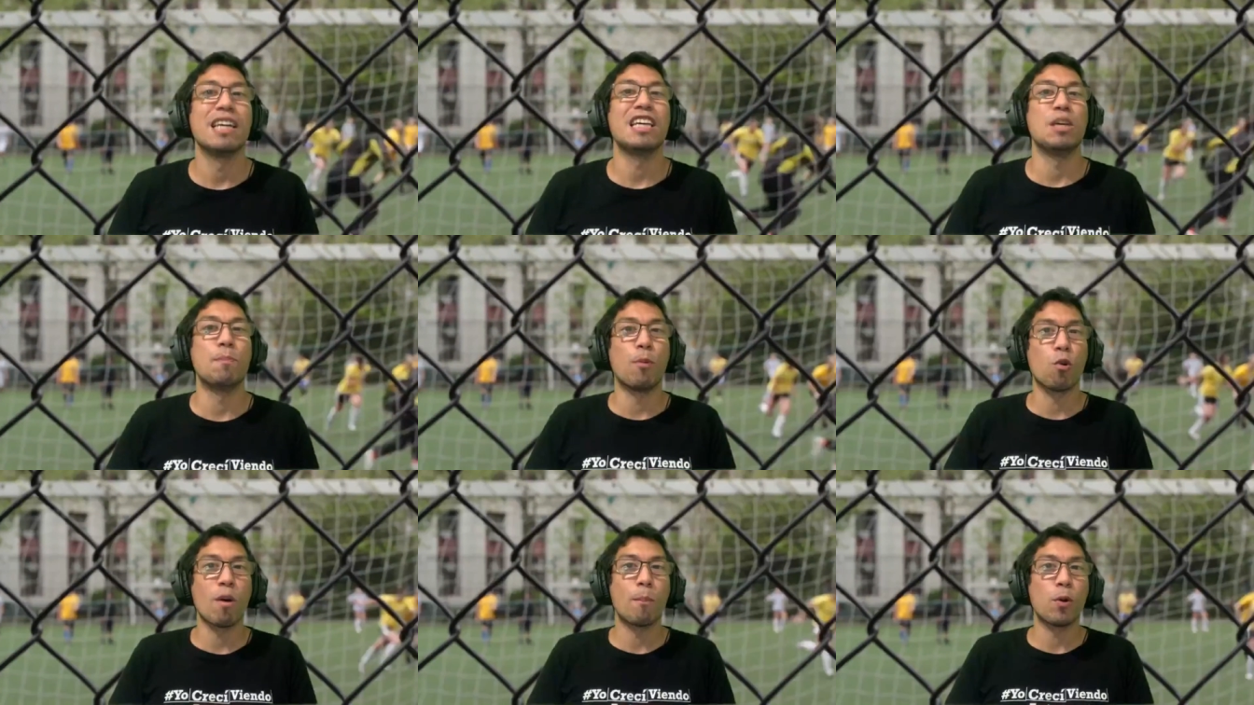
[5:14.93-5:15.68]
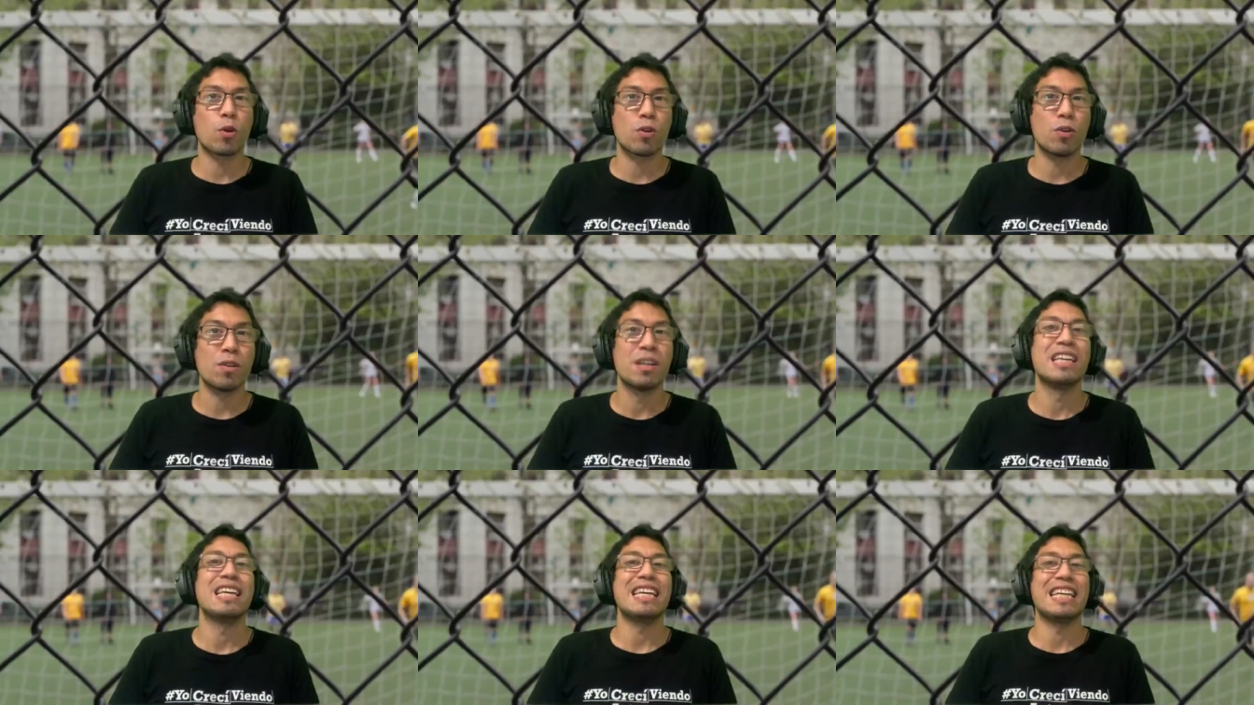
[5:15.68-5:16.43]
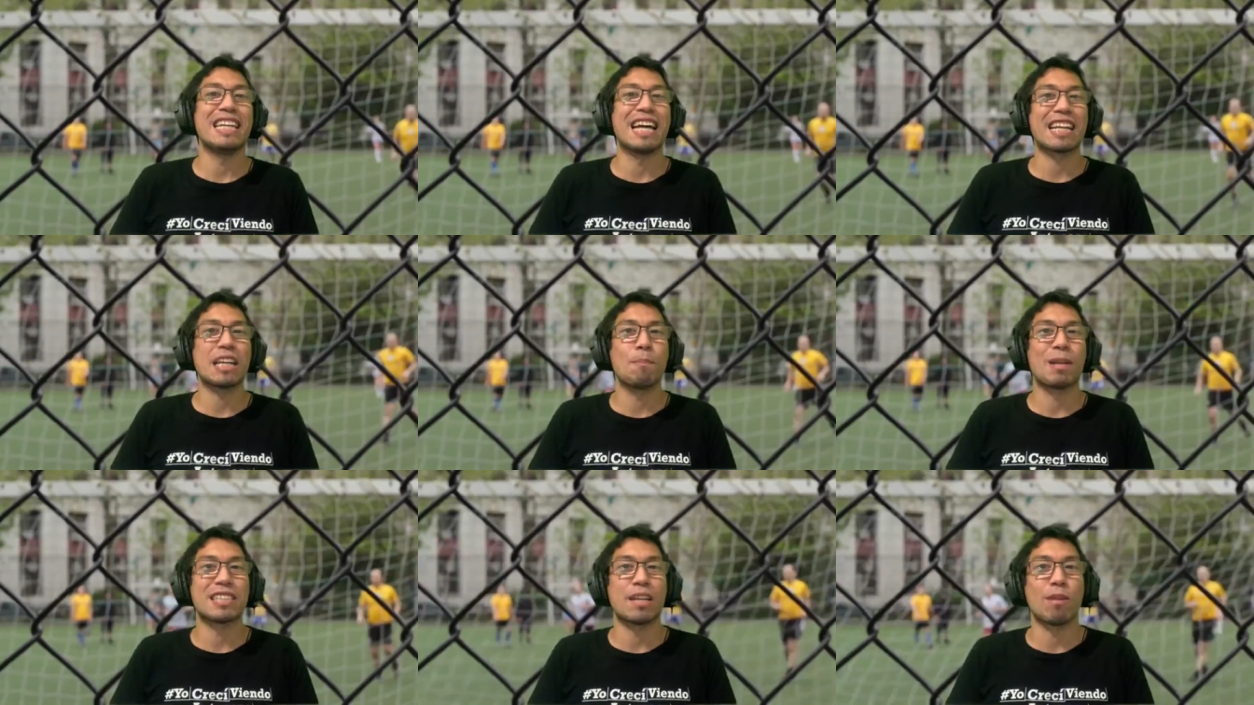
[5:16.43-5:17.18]
y poco a poco irá
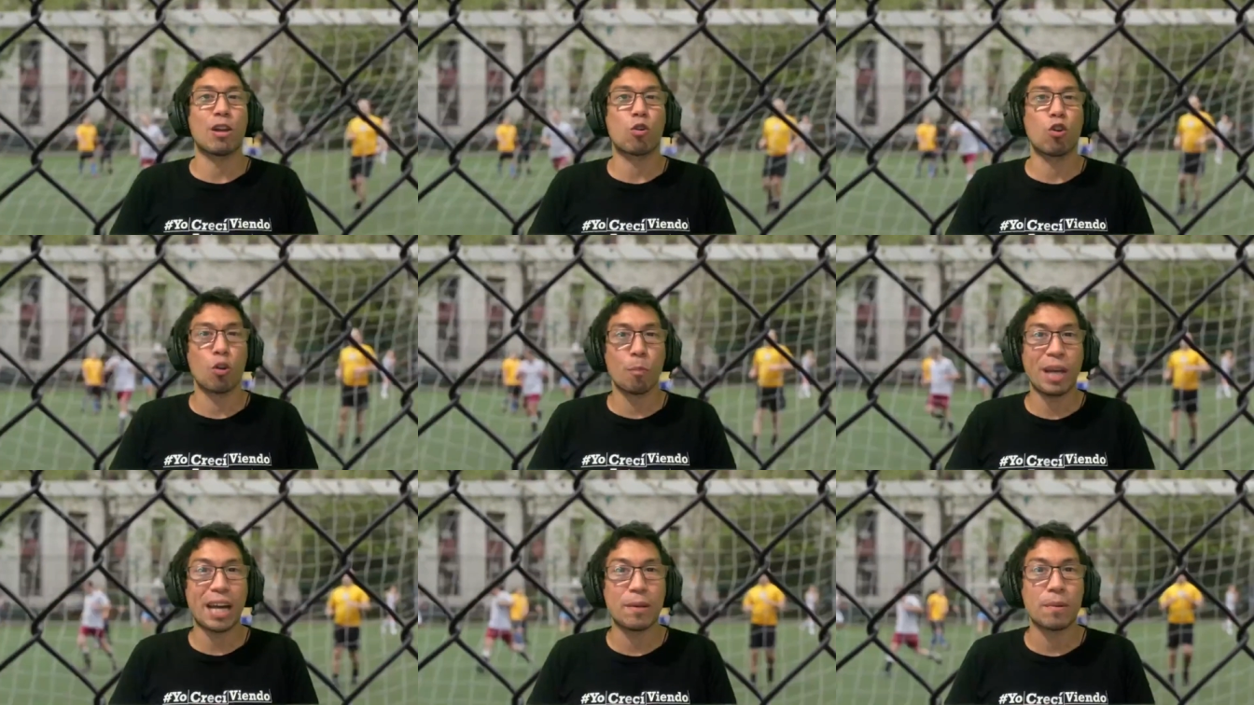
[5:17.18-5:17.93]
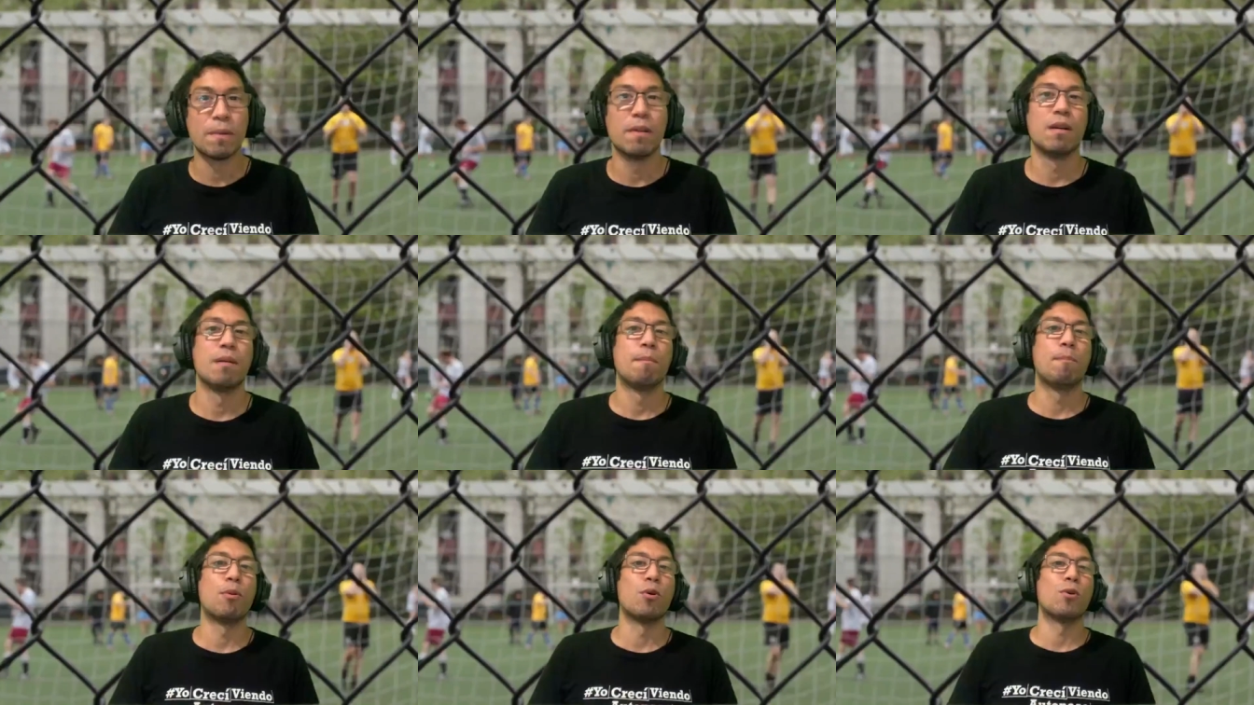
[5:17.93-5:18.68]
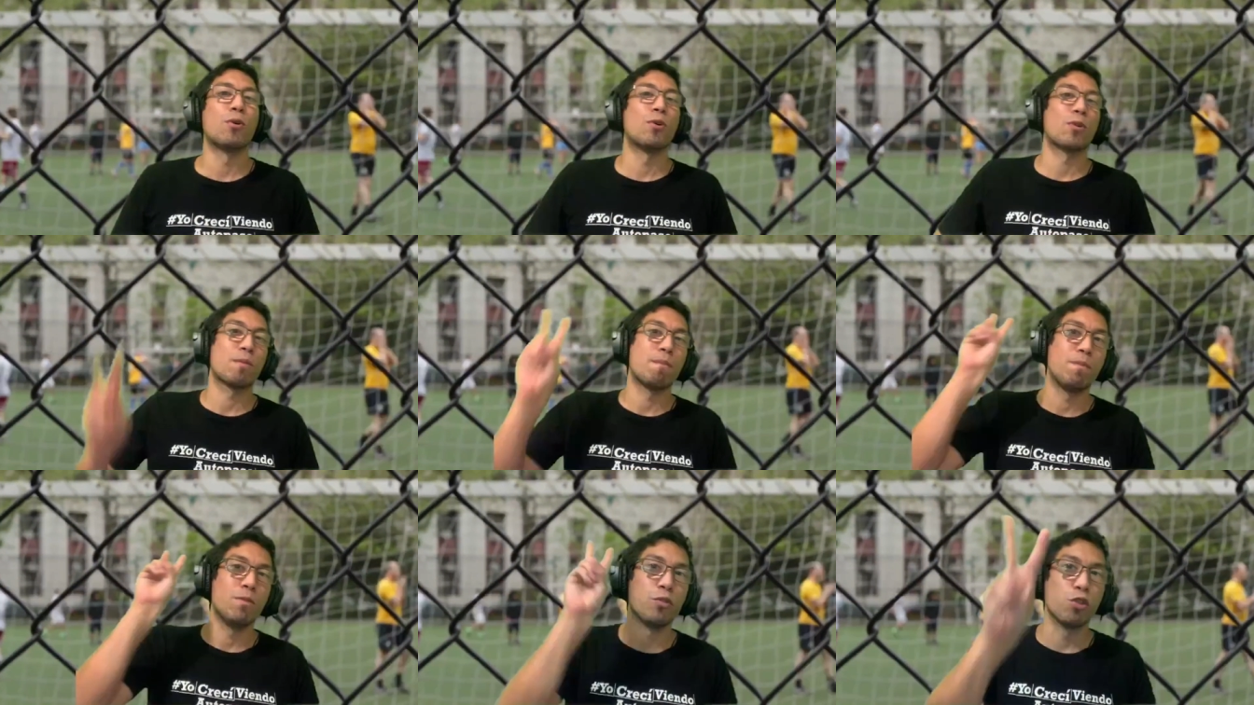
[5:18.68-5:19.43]
reemplazando al colombiano por
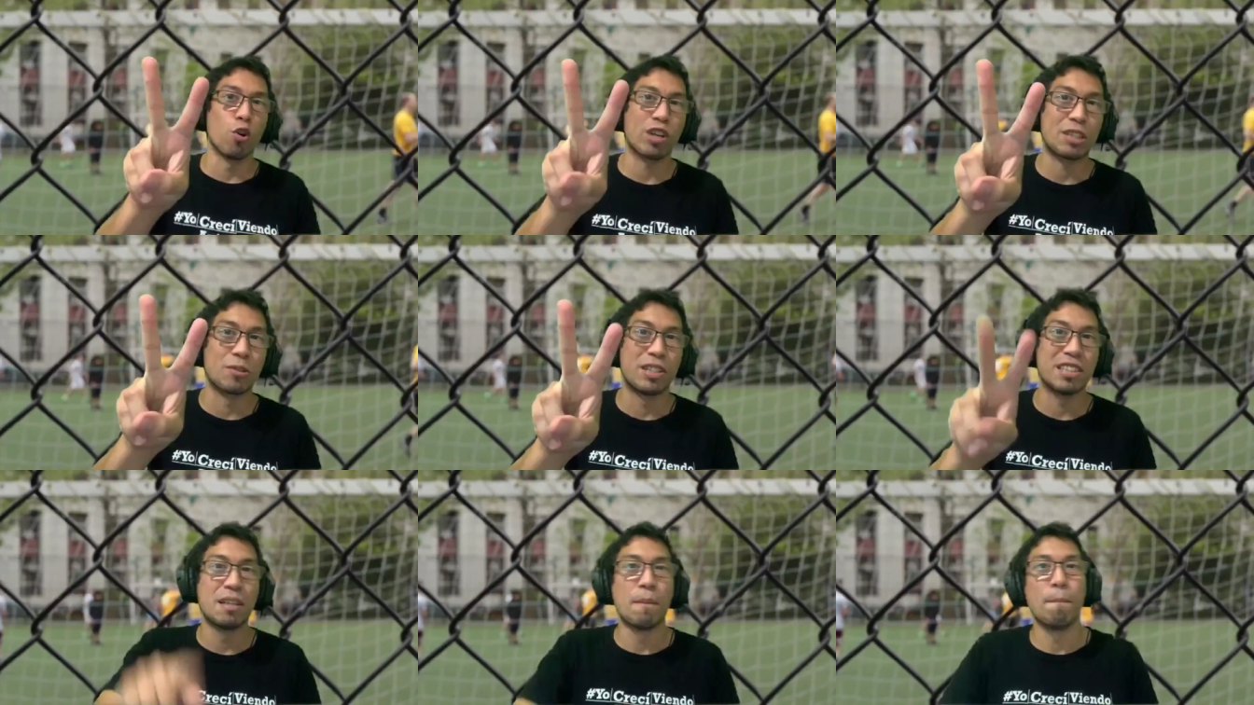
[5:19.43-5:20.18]
dos razones.